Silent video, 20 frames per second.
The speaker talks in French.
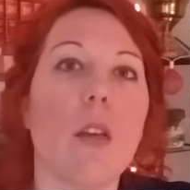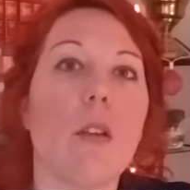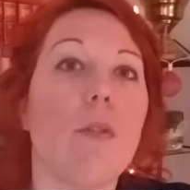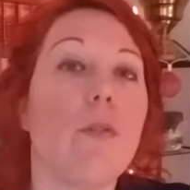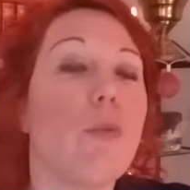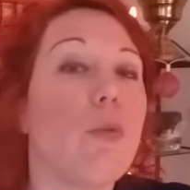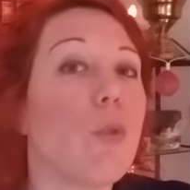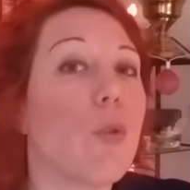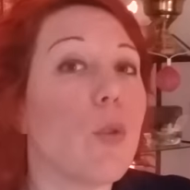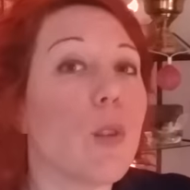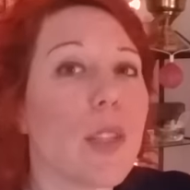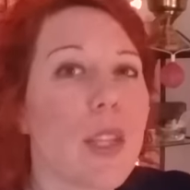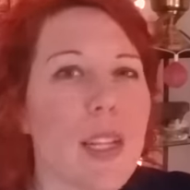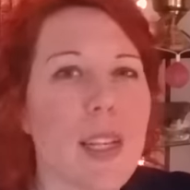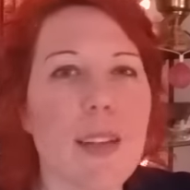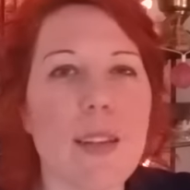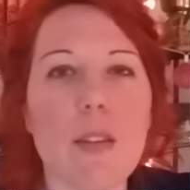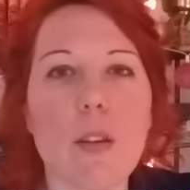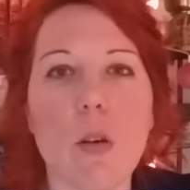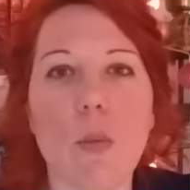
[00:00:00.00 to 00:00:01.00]
Vous donnez
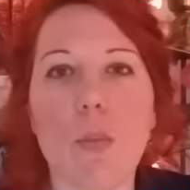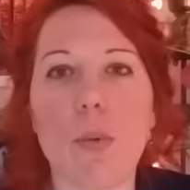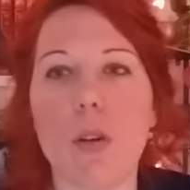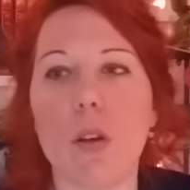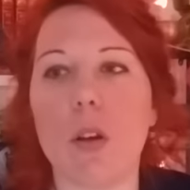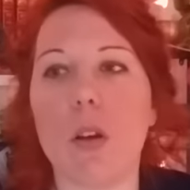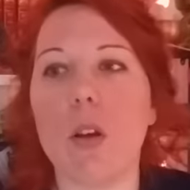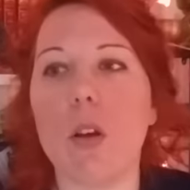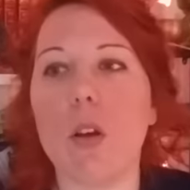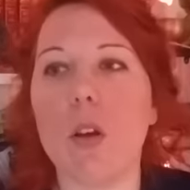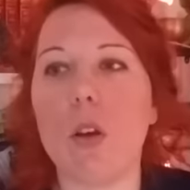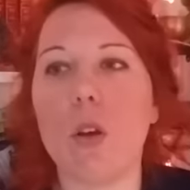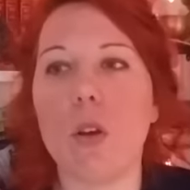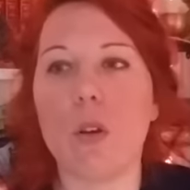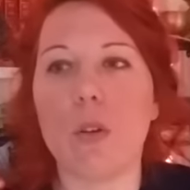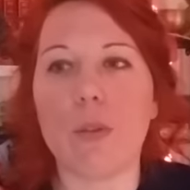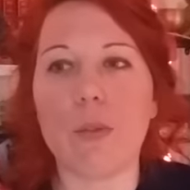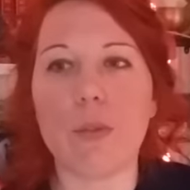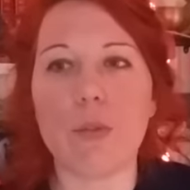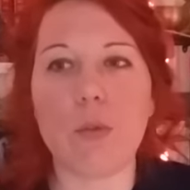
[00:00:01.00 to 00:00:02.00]
l'exemple,
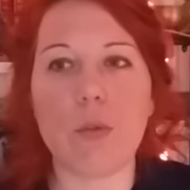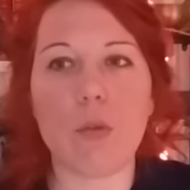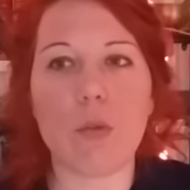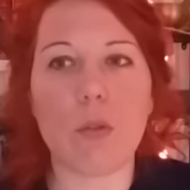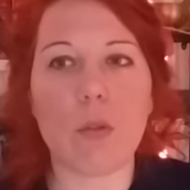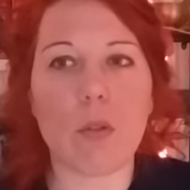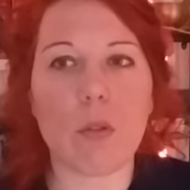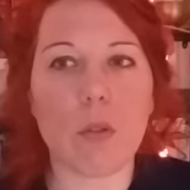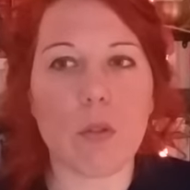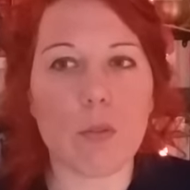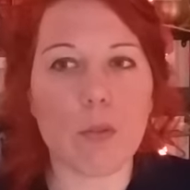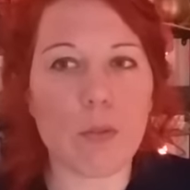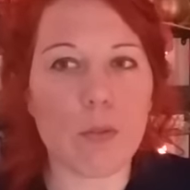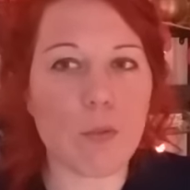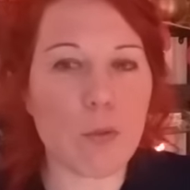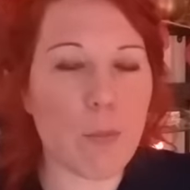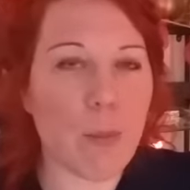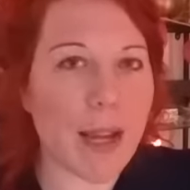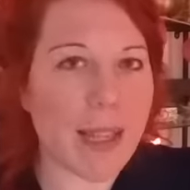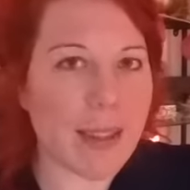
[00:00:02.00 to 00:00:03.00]
vous,
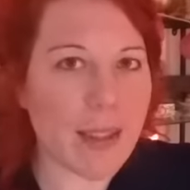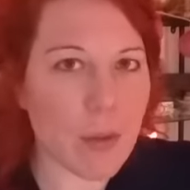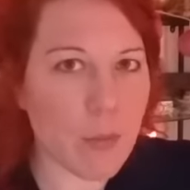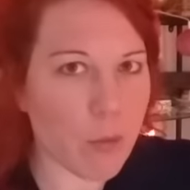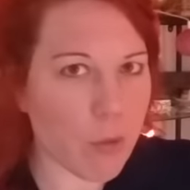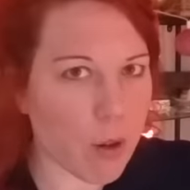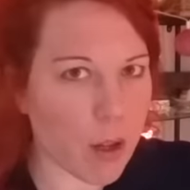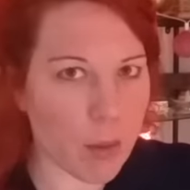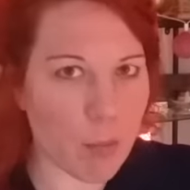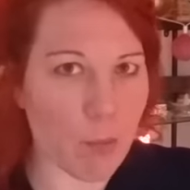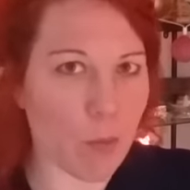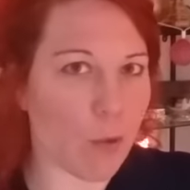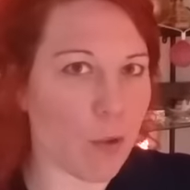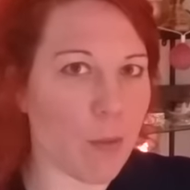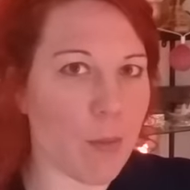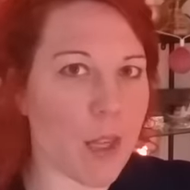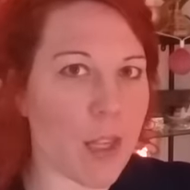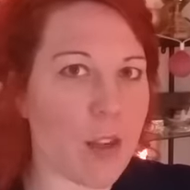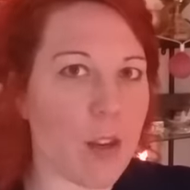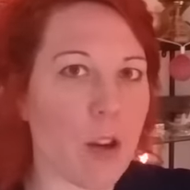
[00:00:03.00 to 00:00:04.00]
vous battez pour un
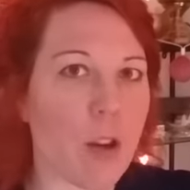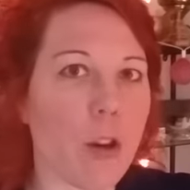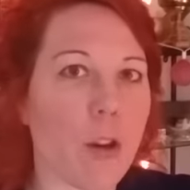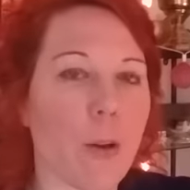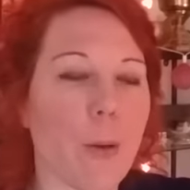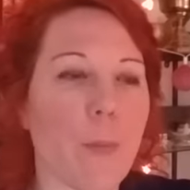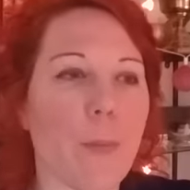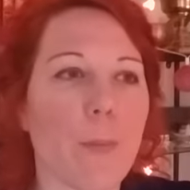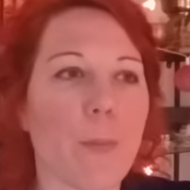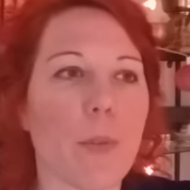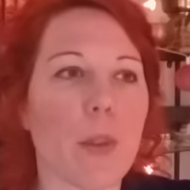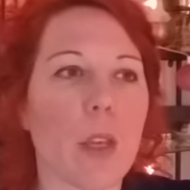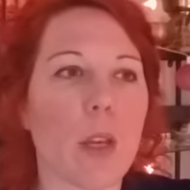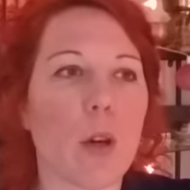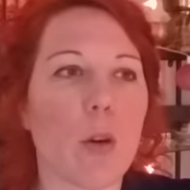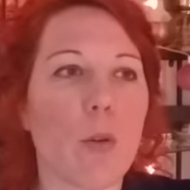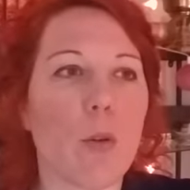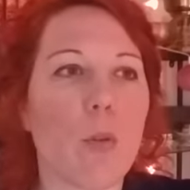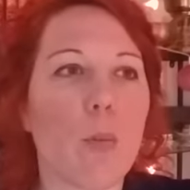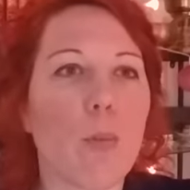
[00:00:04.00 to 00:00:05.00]
monde meilleur,
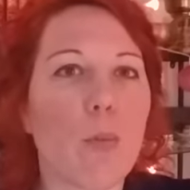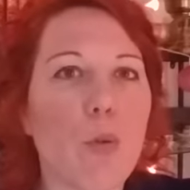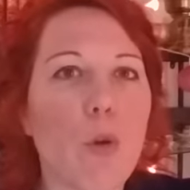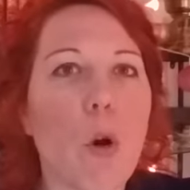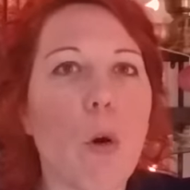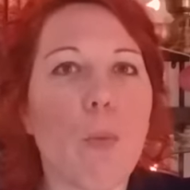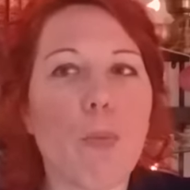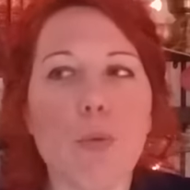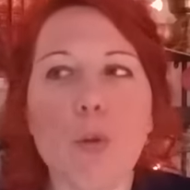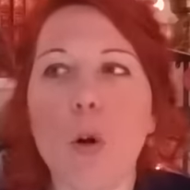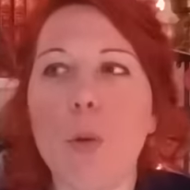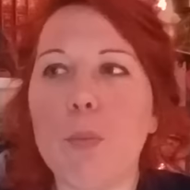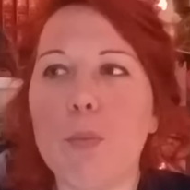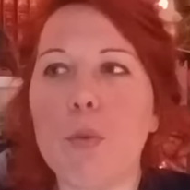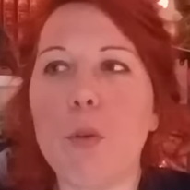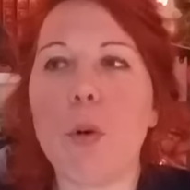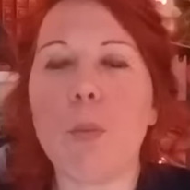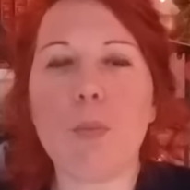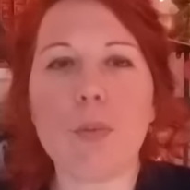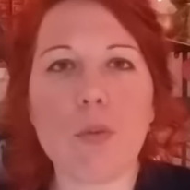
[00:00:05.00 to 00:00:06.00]
pour, pour,
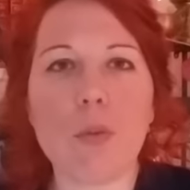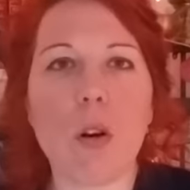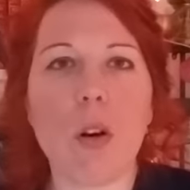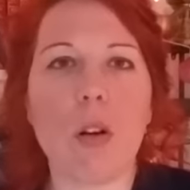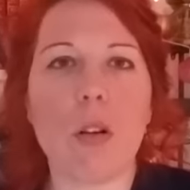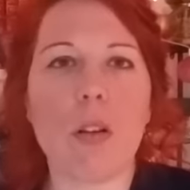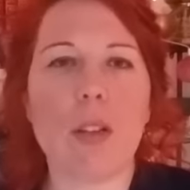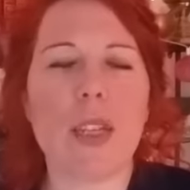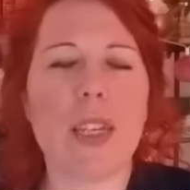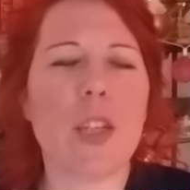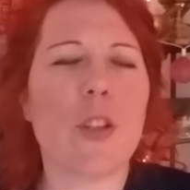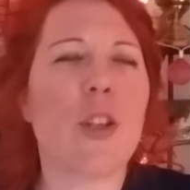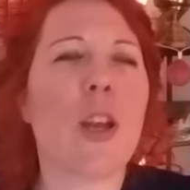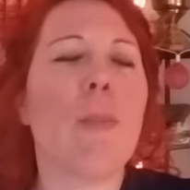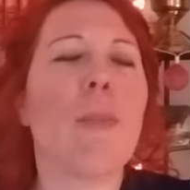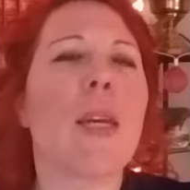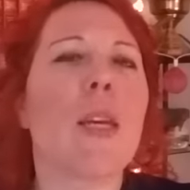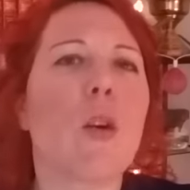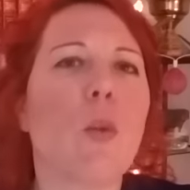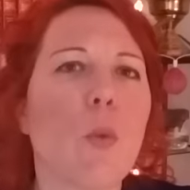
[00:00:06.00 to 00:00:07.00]
pour, pour, et
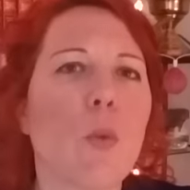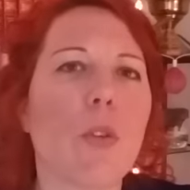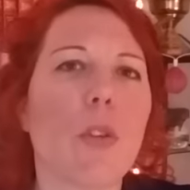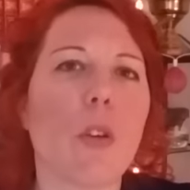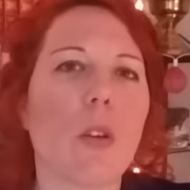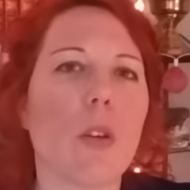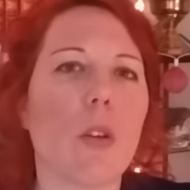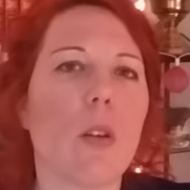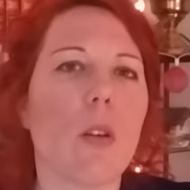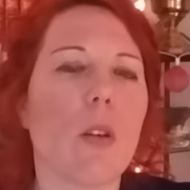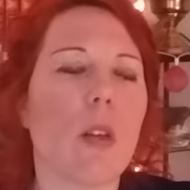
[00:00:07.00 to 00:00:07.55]
jamais contre.